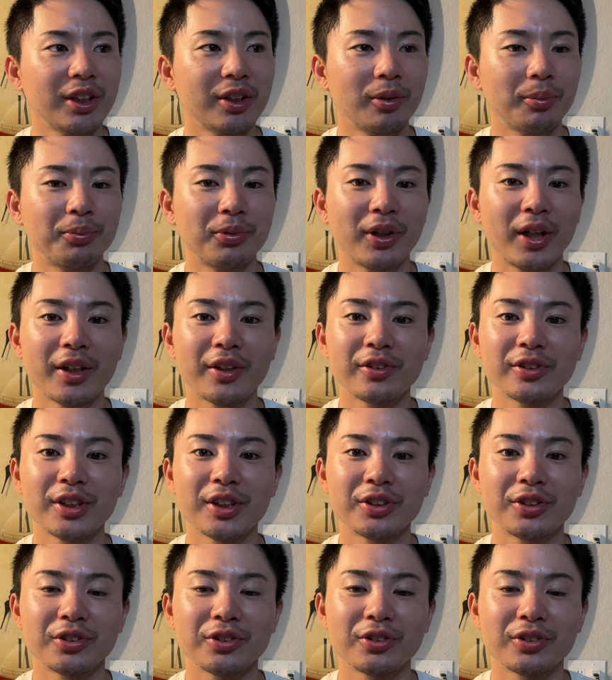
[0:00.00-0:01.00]
のプロ野球
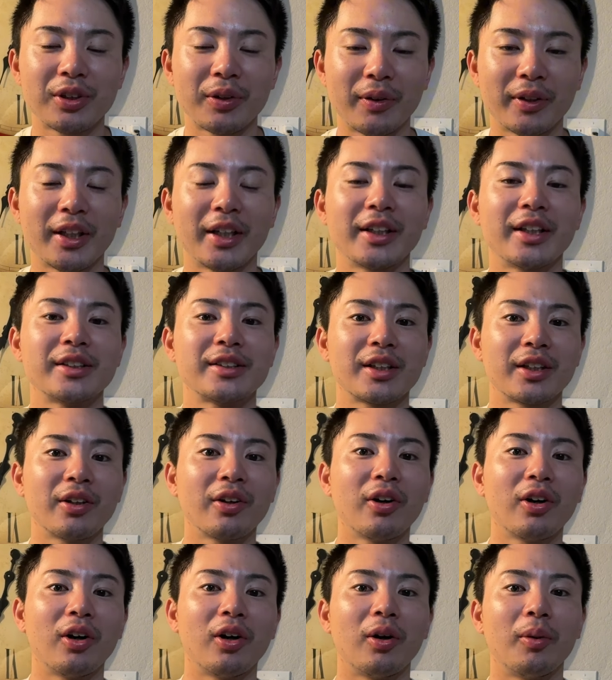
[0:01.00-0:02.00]
選手ではないですけ
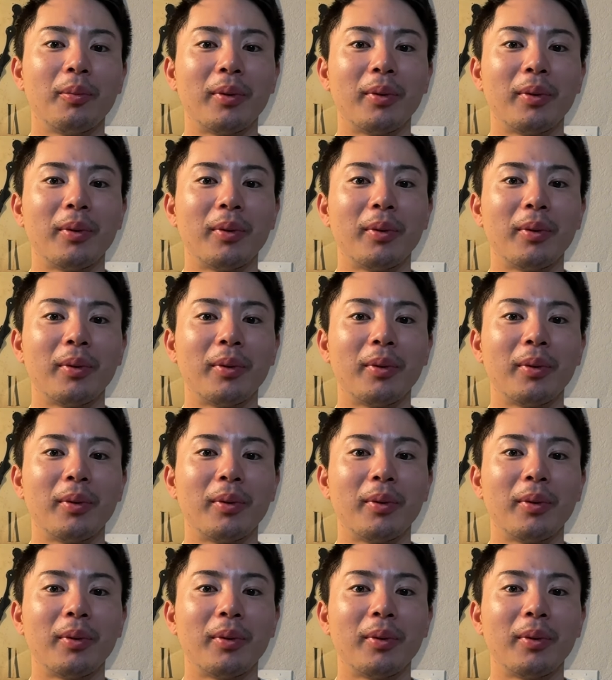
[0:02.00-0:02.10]
ど、